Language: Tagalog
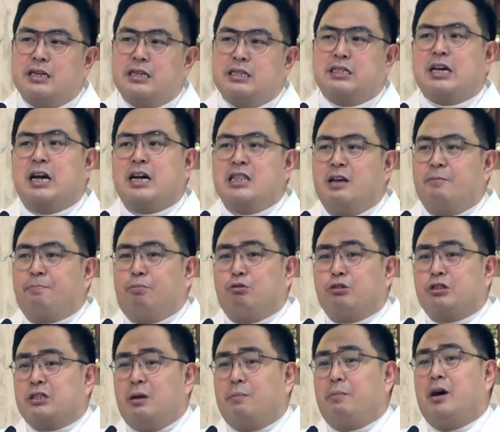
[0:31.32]
sana po
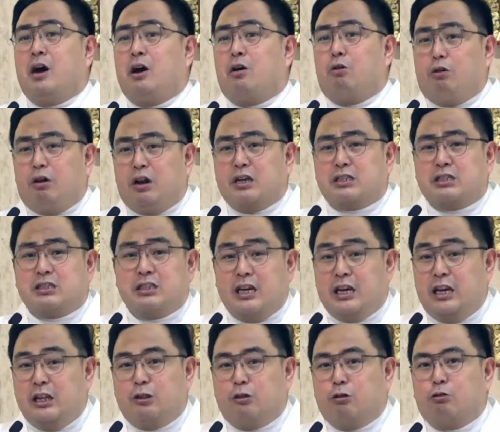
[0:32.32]
sa mga oras na
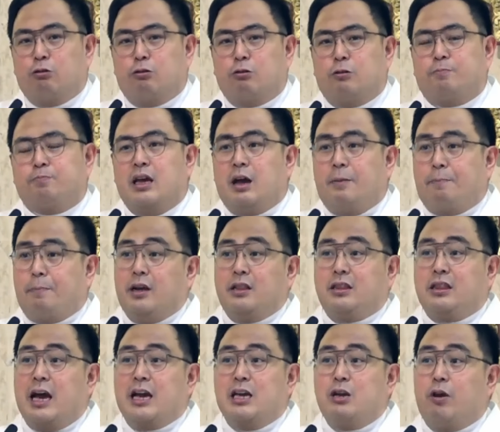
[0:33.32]
ito, kapag
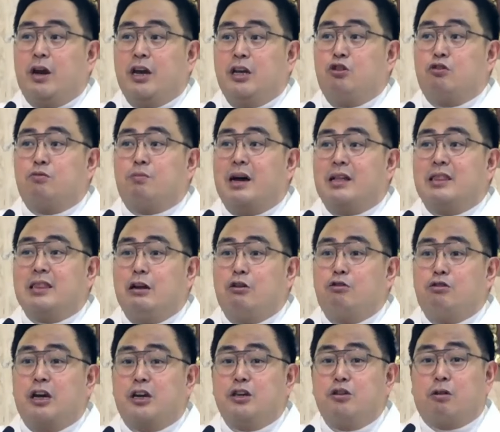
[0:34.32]
tayo ay dumadalo
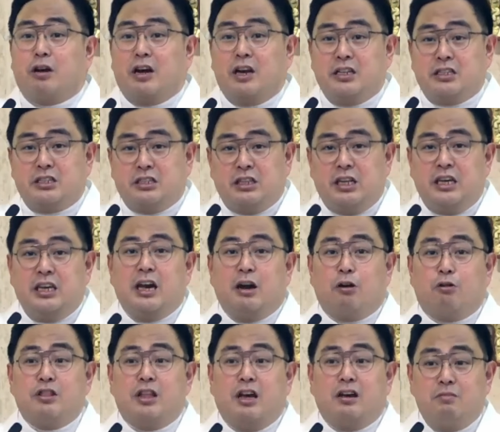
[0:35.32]
ng Eukaristiya
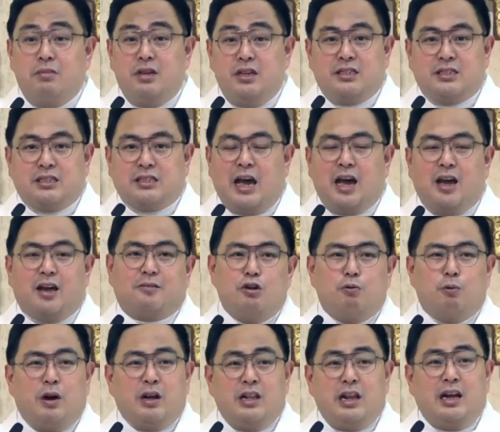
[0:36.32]
o ng Misa,
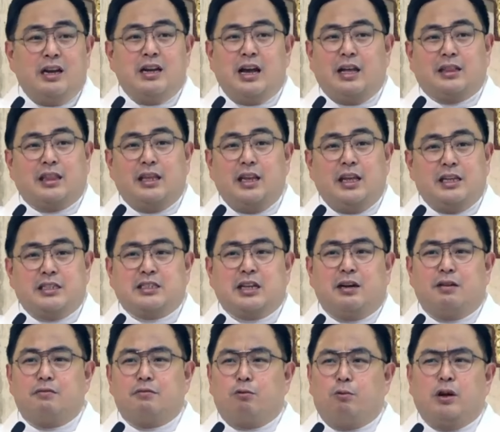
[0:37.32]
wag lang natin
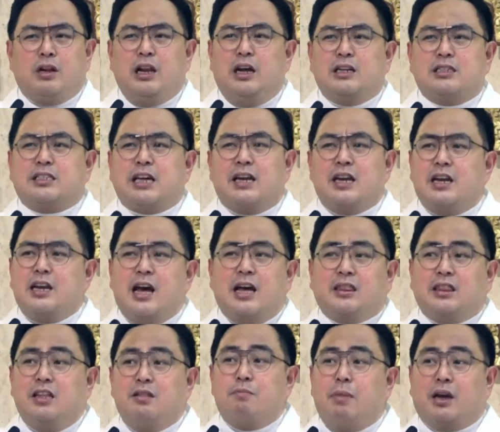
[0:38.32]
isang wag lang sana
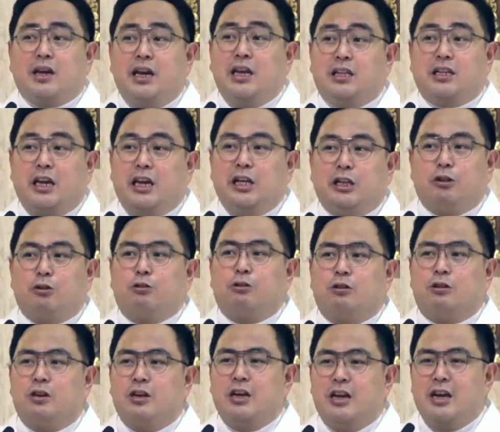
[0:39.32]
natin makita
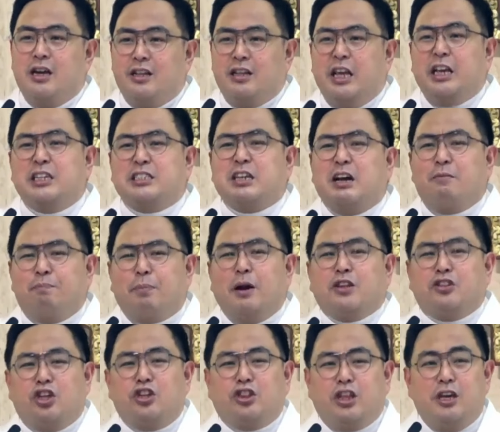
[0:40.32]
ito na isang
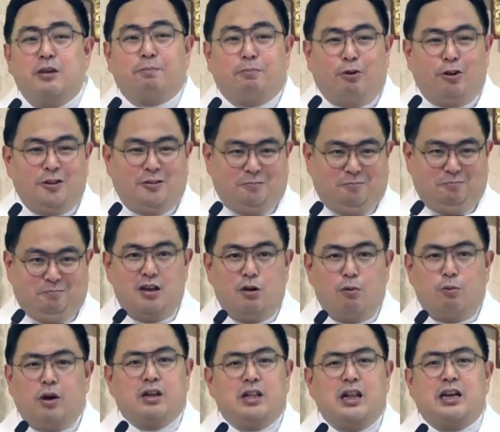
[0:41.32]
pagtitipon.
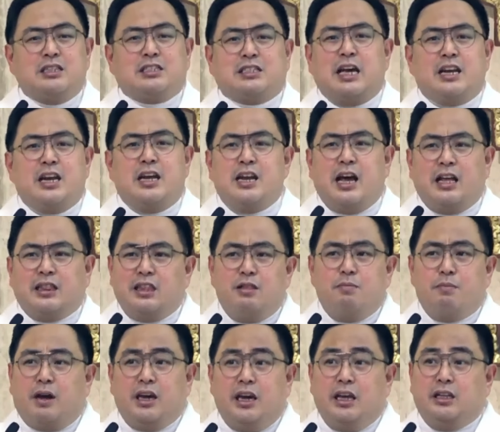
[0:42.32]
Wag lang sana natin
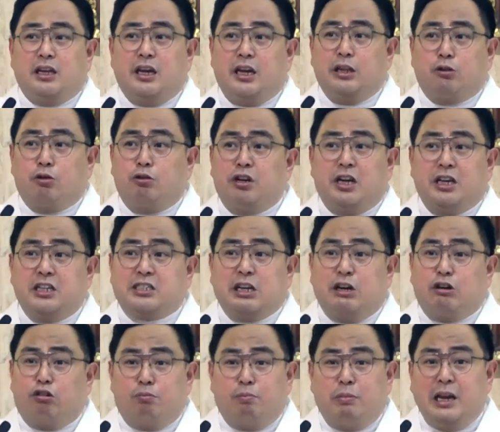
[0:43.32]
makita ito na
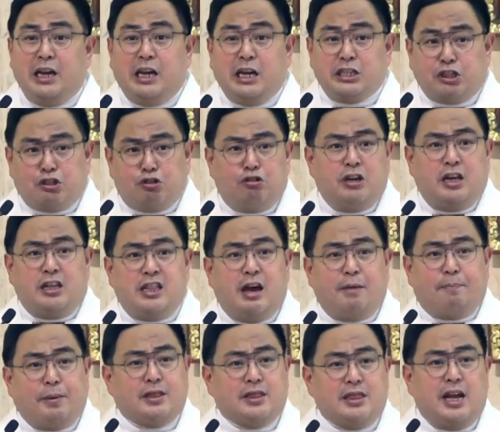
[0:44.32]
isang obligasyon na
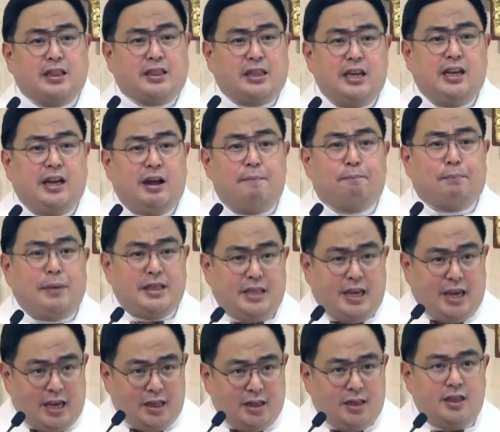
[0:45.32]
dapat nating
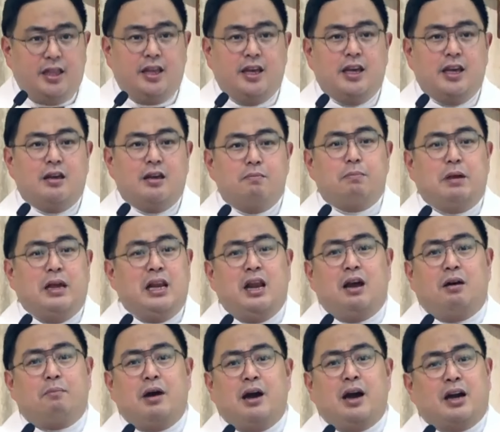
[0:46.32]
gampanin
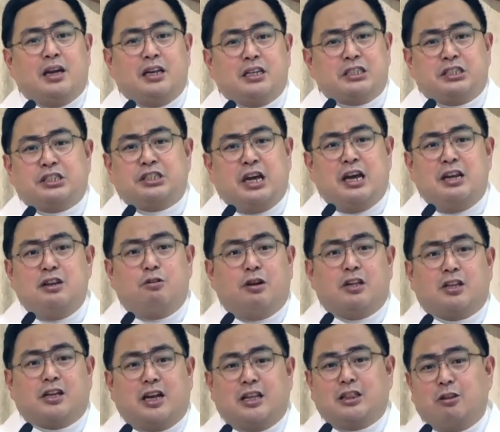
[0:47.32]
bilang mga Kristiyano
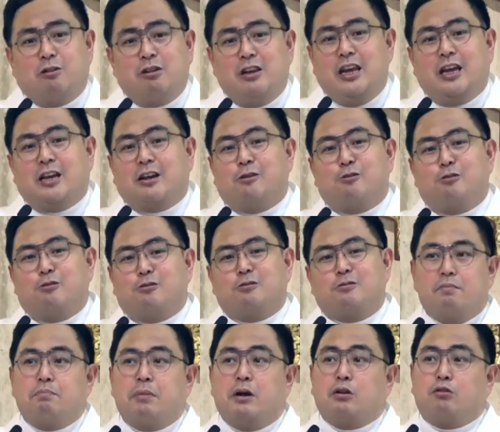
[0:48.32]
at Katoliko.
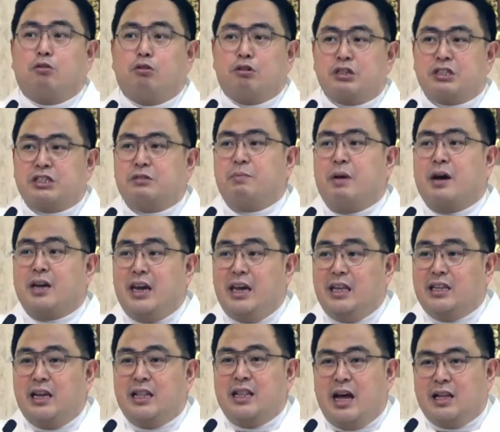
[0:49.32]
Pagkos
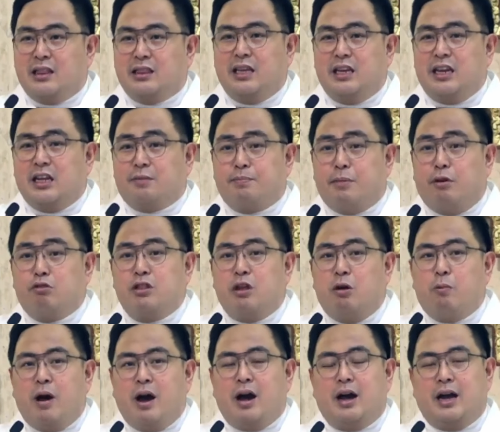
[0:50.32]
makita natin at
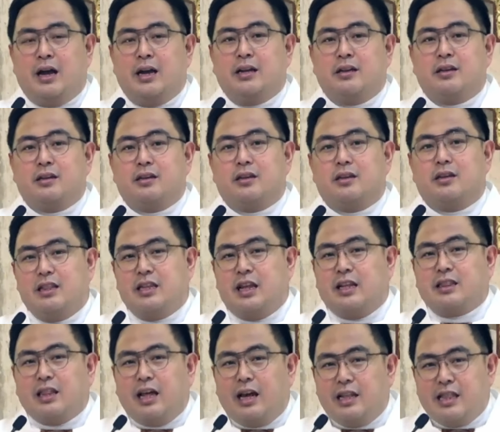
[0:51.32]
maunawaan na,
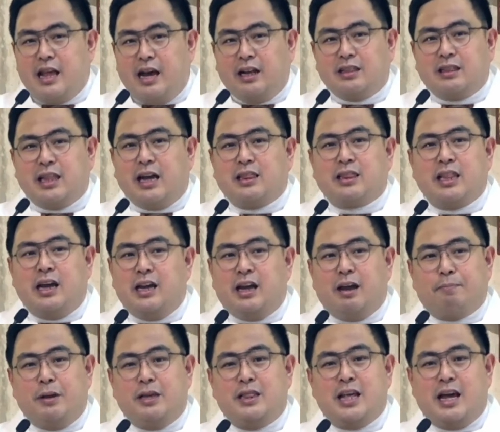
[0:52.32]
na, na ang
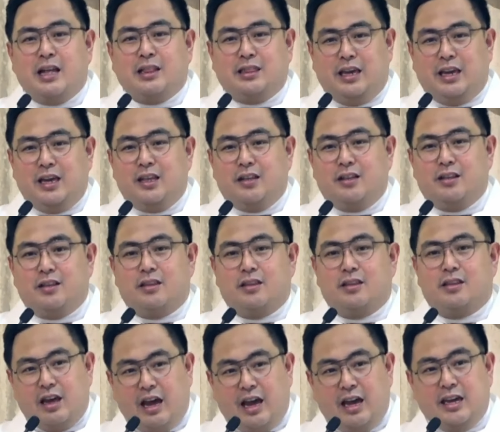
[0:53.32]
tatanggapin natin
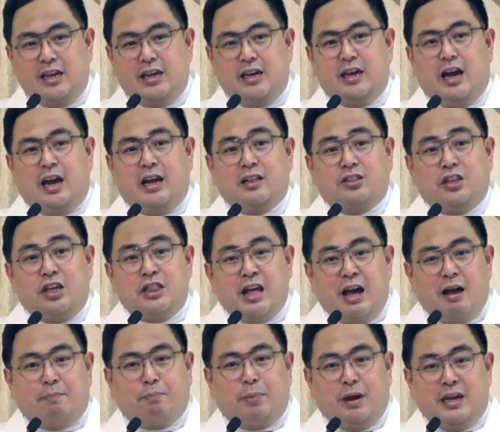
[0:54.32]
ay ang
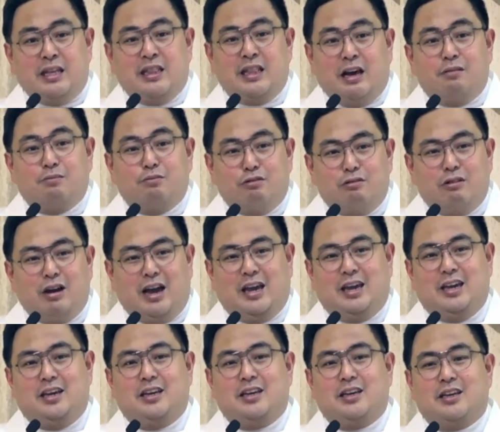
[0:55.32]
tinapay ng
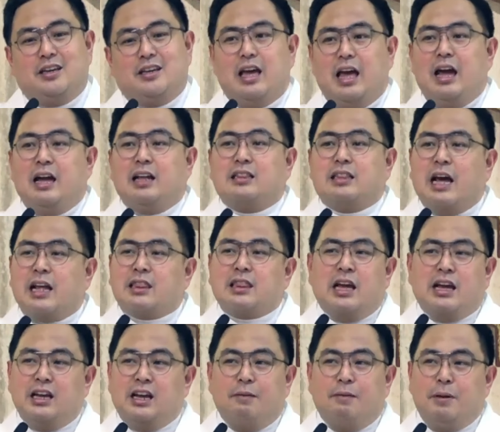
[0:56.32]
buhay. Ang
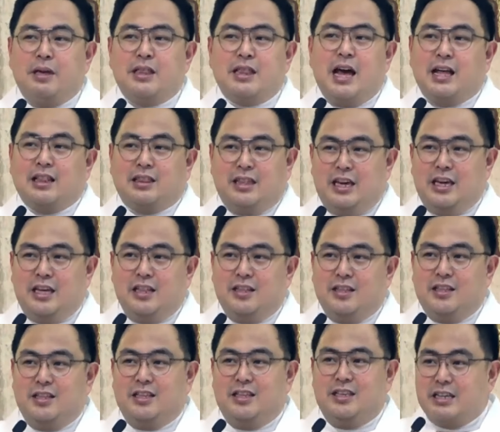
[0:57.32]
tatanggapin
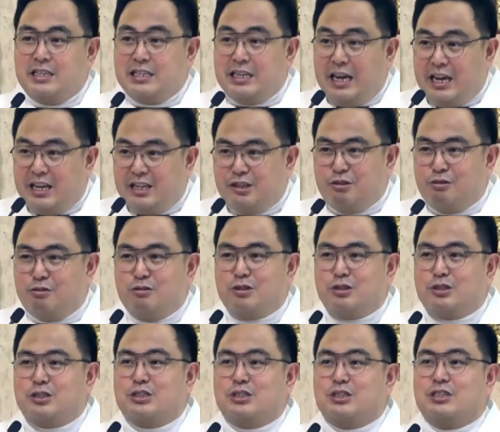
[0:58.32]
natin si
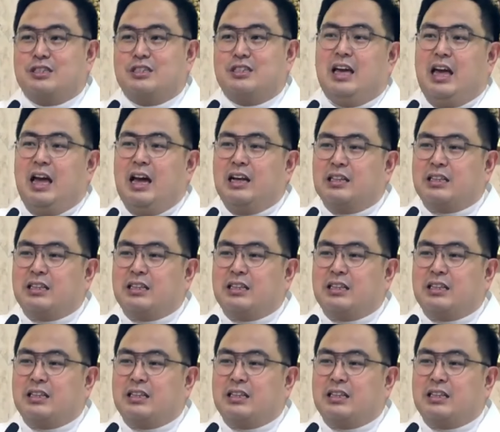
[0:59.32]
Jesus ang